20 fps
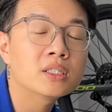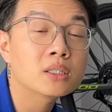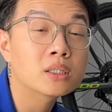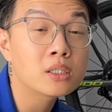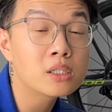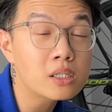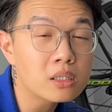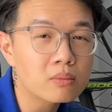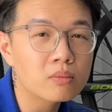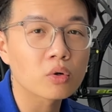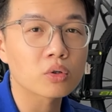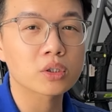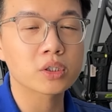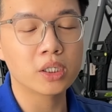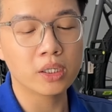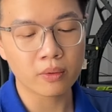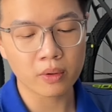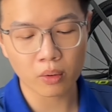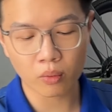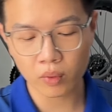phía trước một
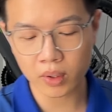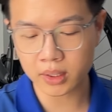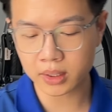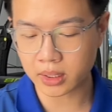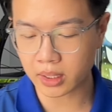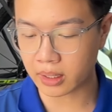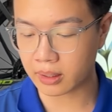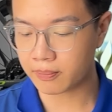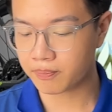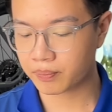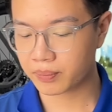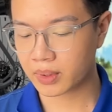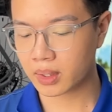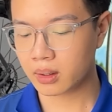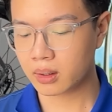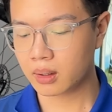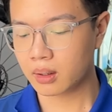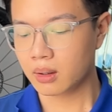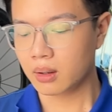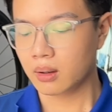xíu nha quý anh chị
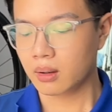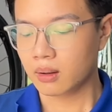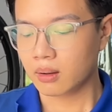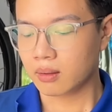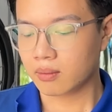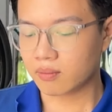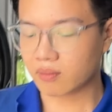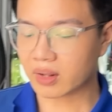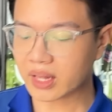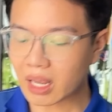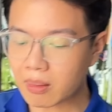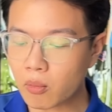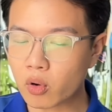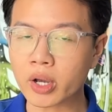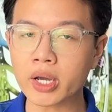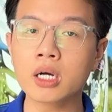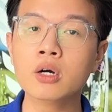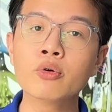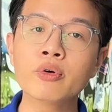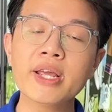và thêm một
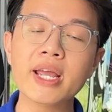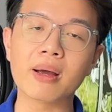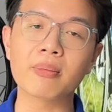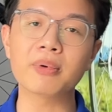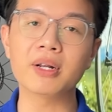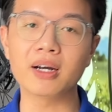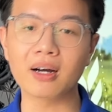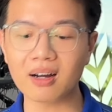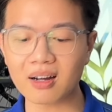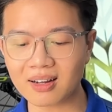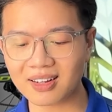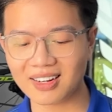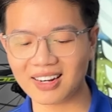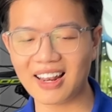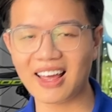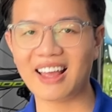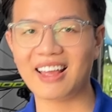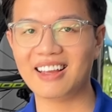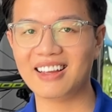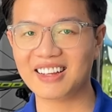cái ưu điểm nữa
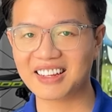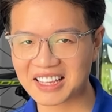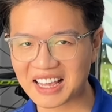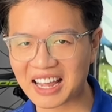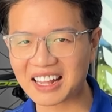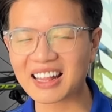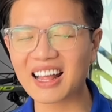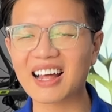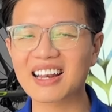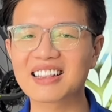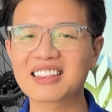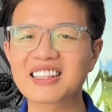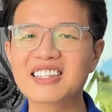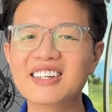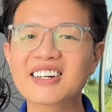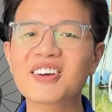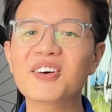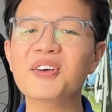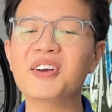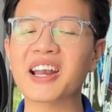là giá thành
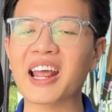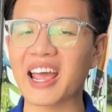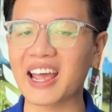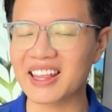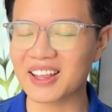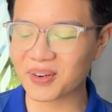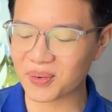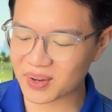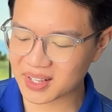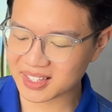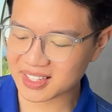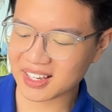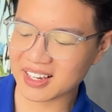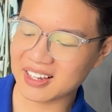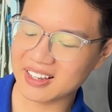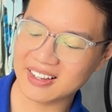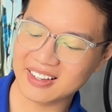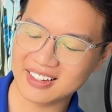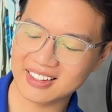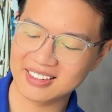tương đối rẻ nha quý anh
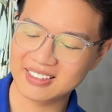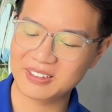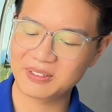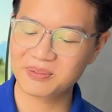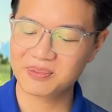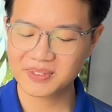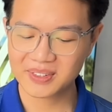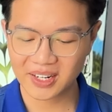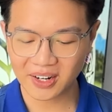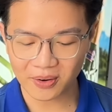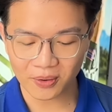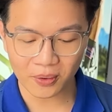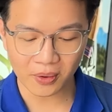chị Rất